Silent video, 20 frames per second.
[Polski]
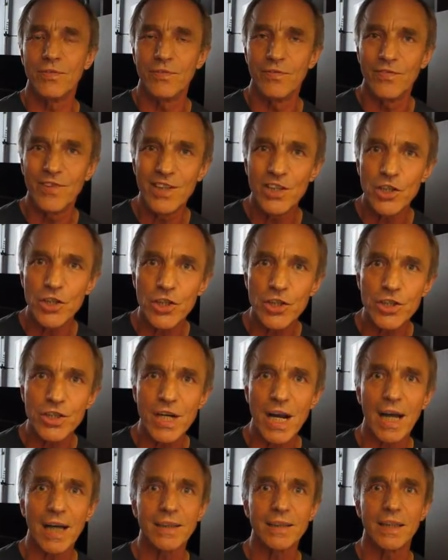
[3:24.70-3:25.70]

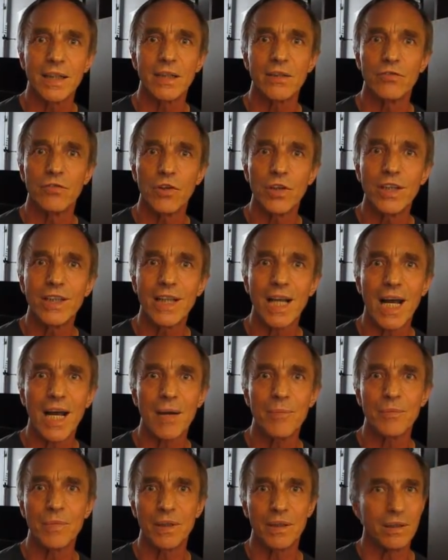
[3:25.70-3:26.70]
wyniszczanej
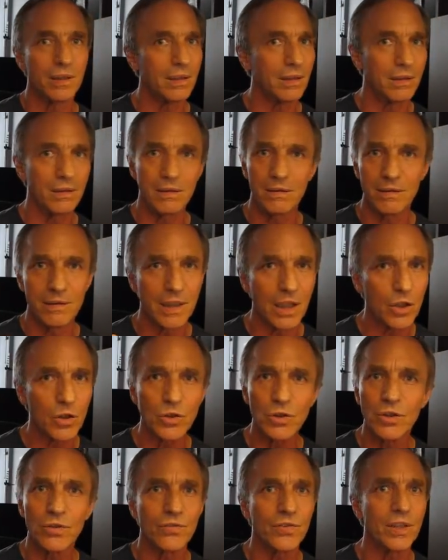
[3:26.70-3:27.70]
wojnami
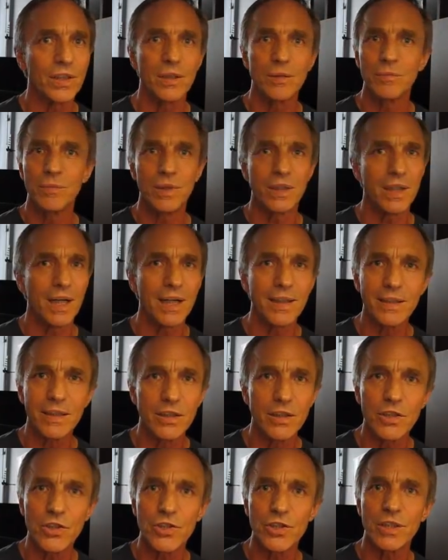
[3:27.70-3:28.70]
narodowymi,
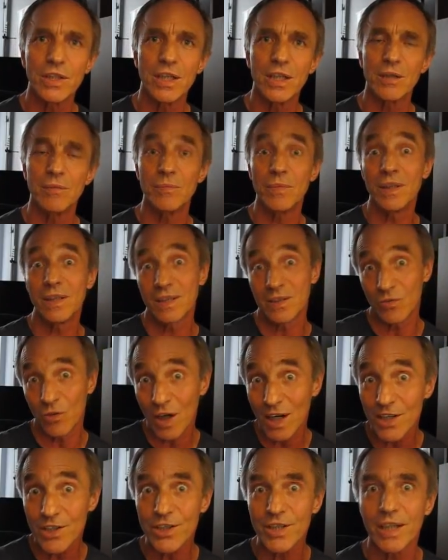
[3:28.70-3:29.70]
etnicznymi,
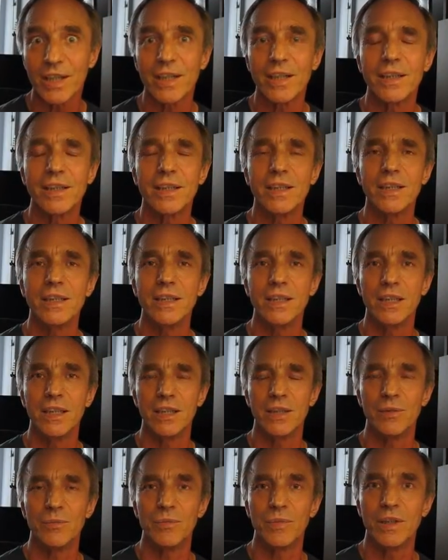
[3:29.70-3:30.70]
zwłaszcza
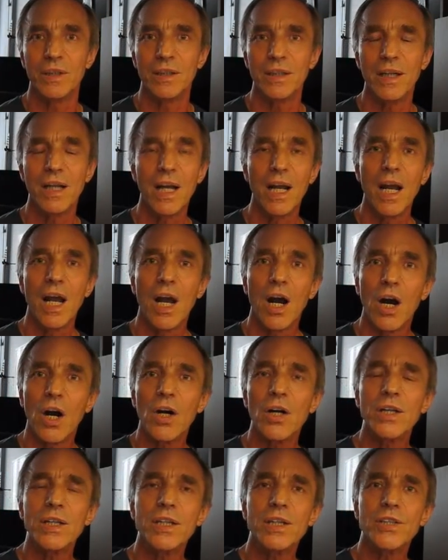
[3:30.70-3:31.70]
religijnymi.
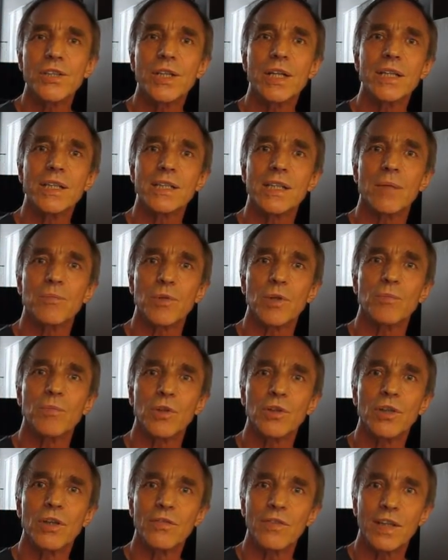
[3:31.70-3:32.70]
Oni chcieli
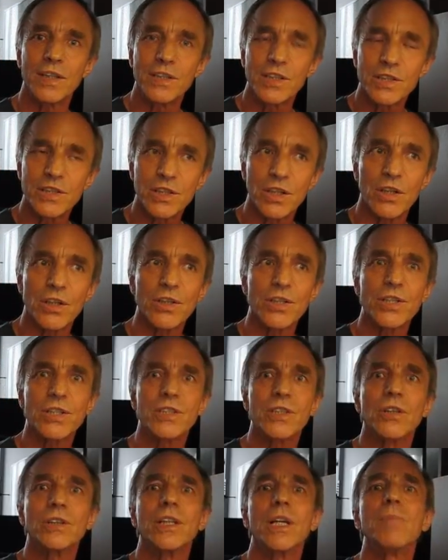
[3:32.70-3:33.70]
zaproponować coś,
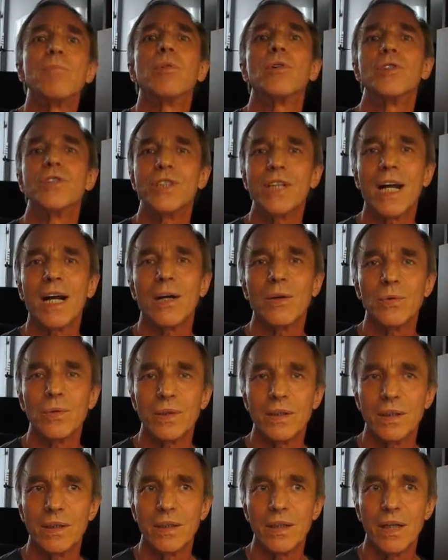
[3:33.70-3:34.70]
co te
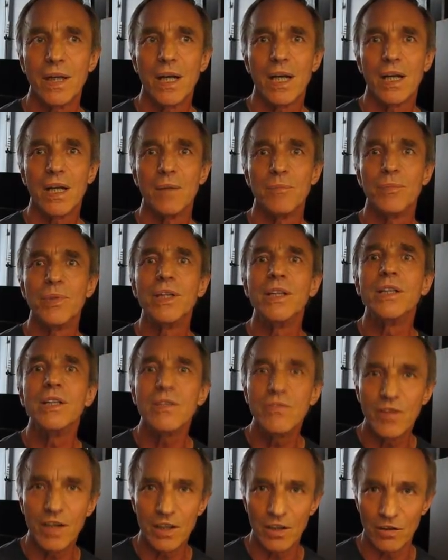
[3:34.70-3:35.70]
podziały by
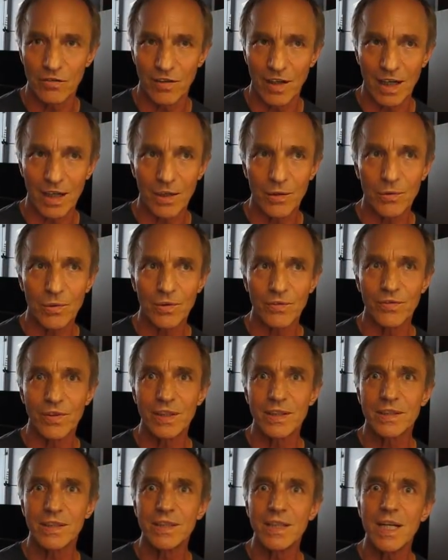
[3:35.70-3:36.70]
niwelowało,
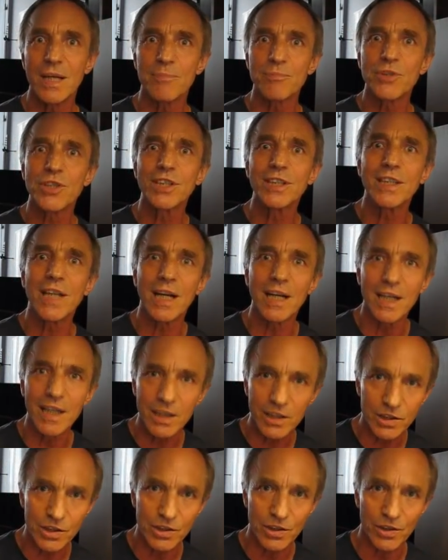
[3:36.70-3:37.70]
więc nie
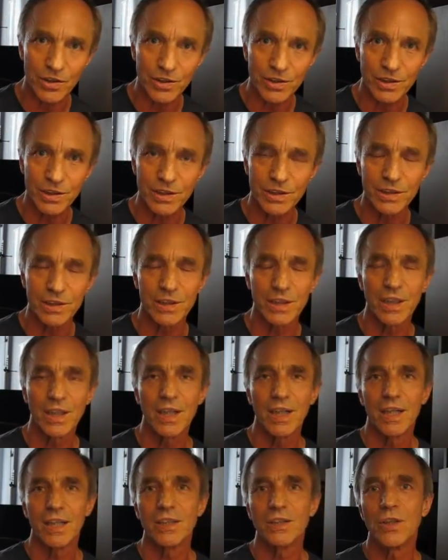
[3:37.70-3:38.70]
przynależność
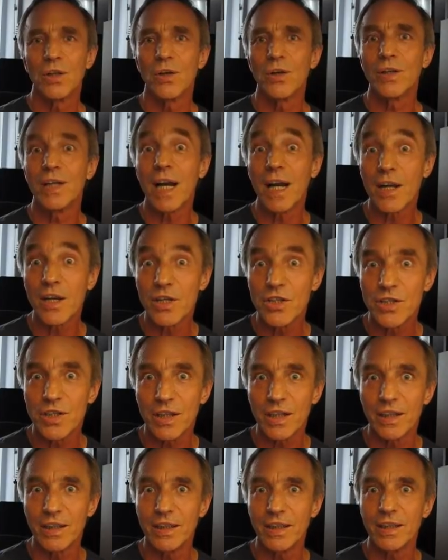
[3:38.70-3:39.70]
do jakiejś
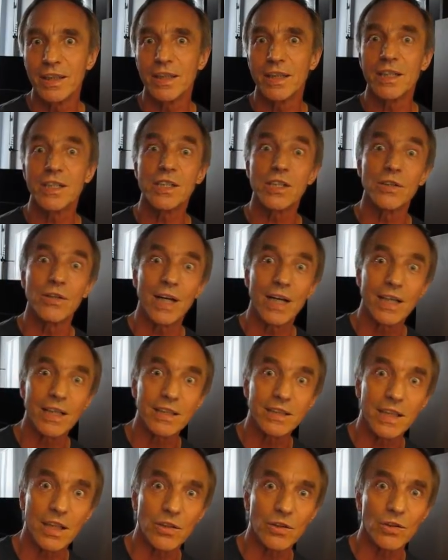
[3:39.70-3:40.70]
religii, czy do
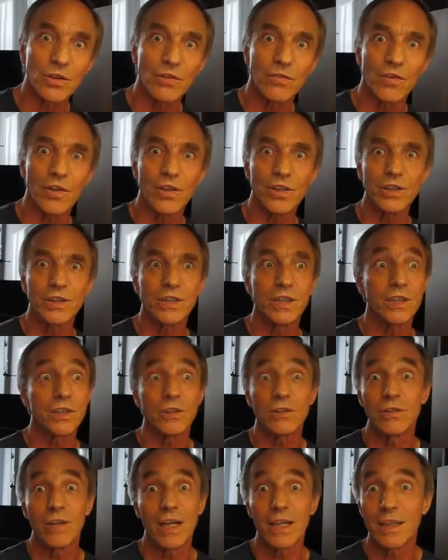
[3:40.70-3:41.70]
jakiejś narodowości,
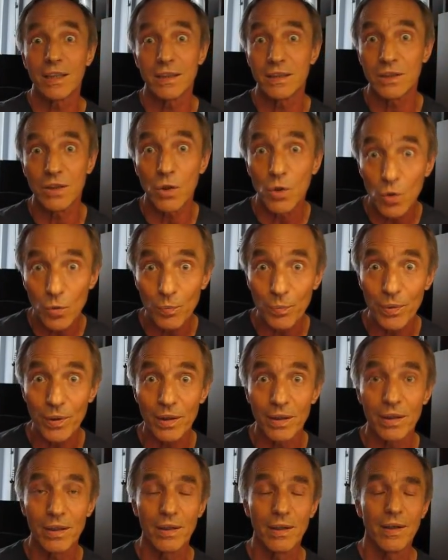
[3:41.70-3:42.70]
czy do jakiejś
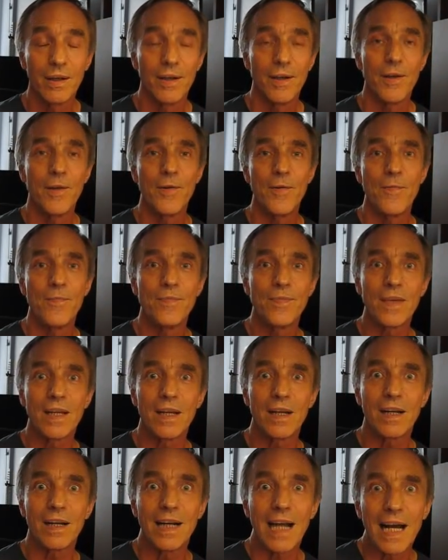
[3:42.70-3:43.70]
grupy
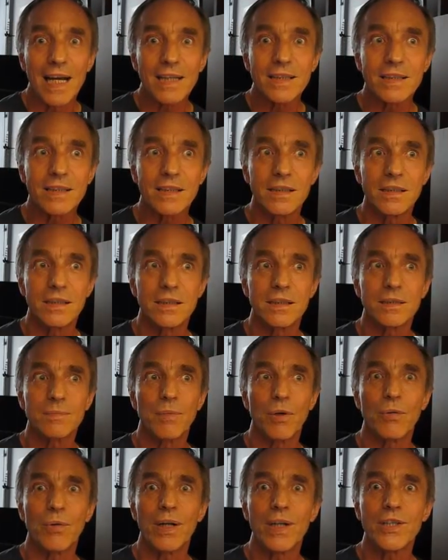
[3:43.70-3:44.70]
klasy
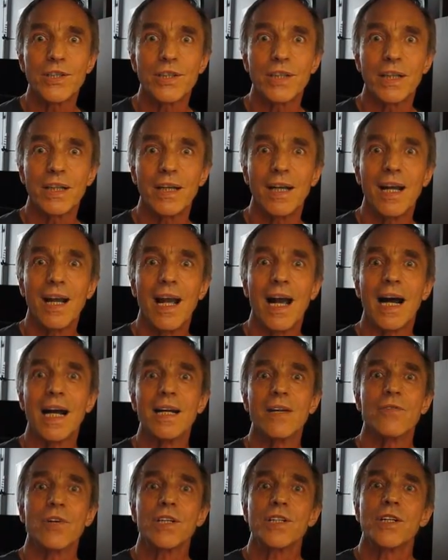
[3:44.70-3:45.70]
społecznej,
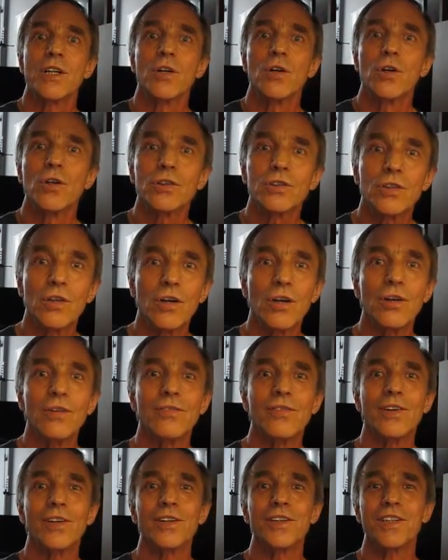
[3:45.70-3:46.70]
ale właśnie
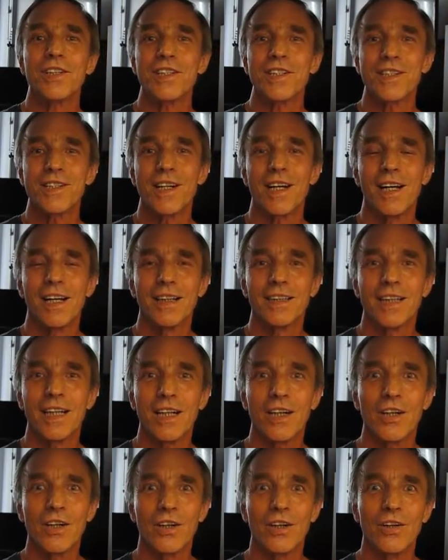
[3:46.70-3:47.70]
gotowość
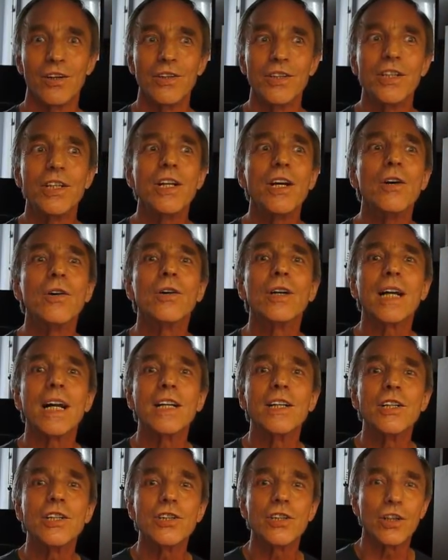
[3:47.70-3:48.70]
tego
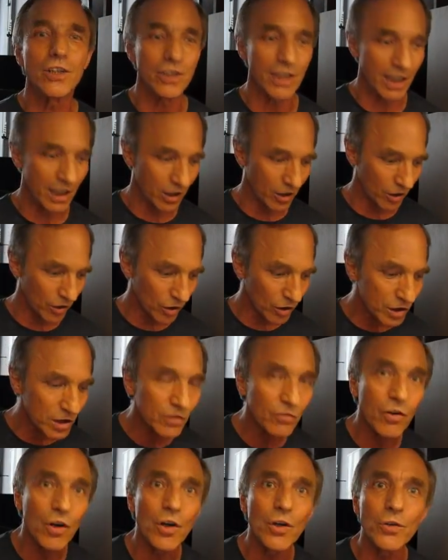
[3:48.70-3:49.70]
nieograniczonego
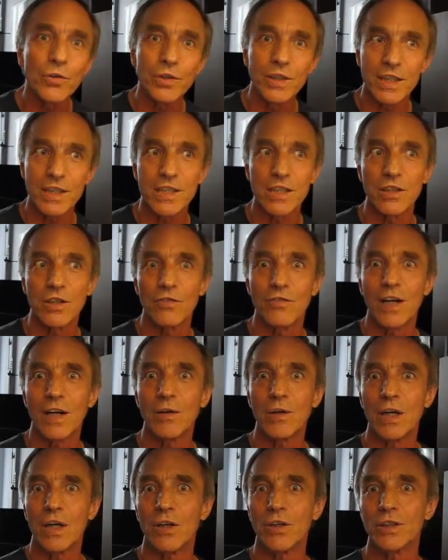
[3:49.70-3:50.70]
rozwoju
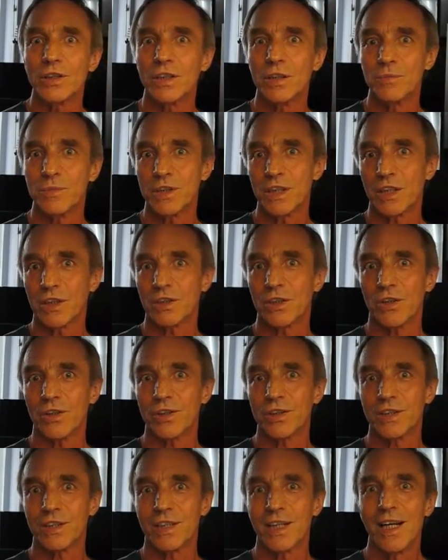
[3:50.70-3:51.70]
decydowała o tym, że
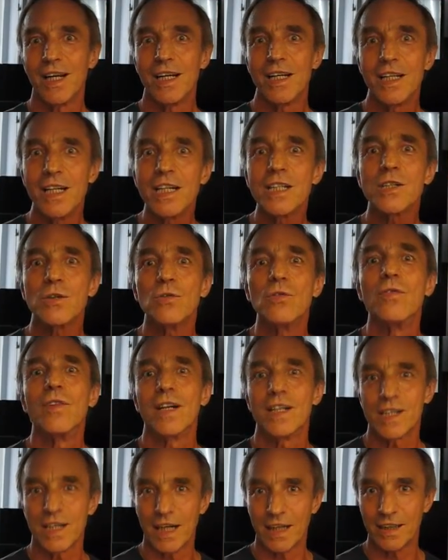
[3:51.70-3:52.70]
ktoś jest
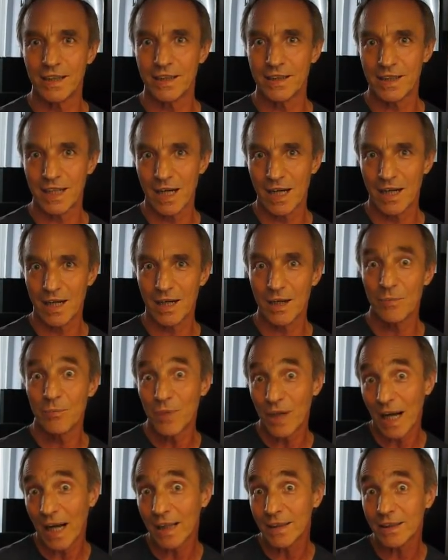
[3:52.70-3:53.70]
uważany za
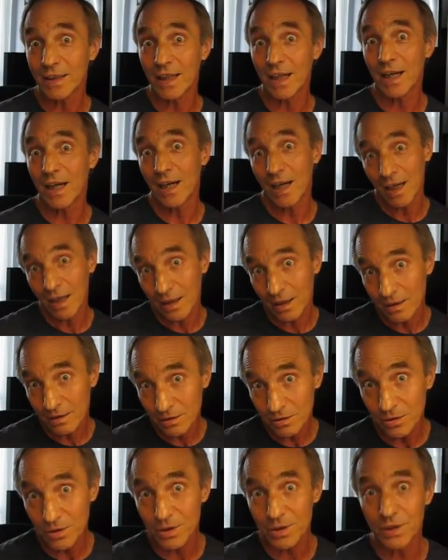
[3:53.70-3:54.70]
brata, a
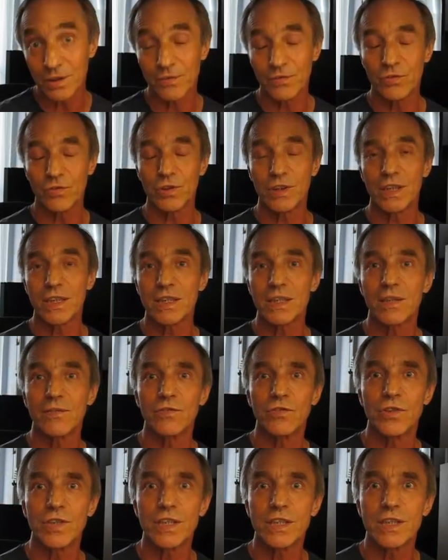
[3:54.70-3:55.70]
już w
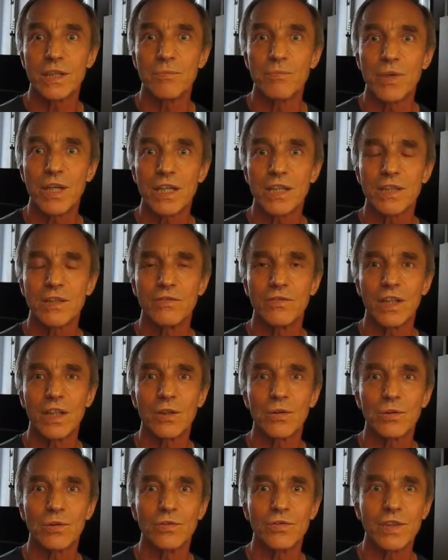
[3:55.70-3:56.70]
XX-XXI
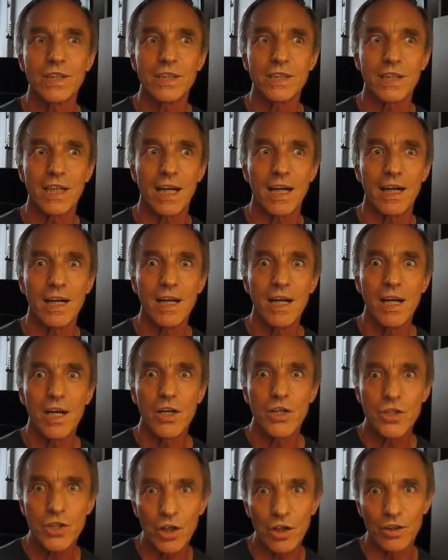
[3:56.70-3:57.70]
wieku również za
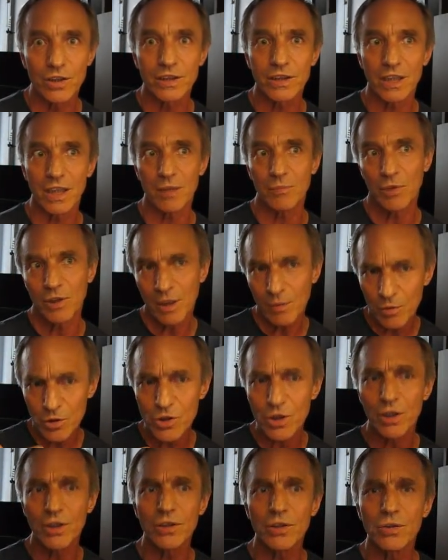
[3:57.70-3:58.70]
siostrę, bo na
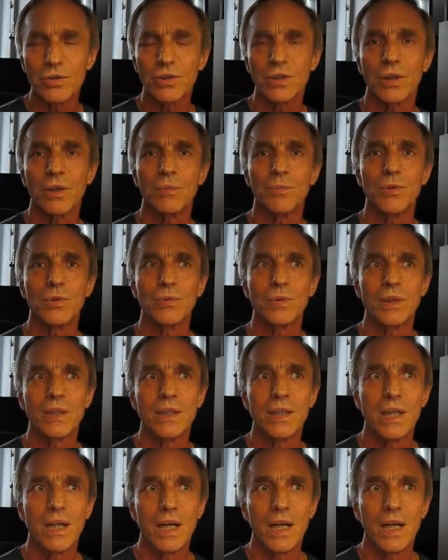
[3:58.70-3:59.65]
początku to były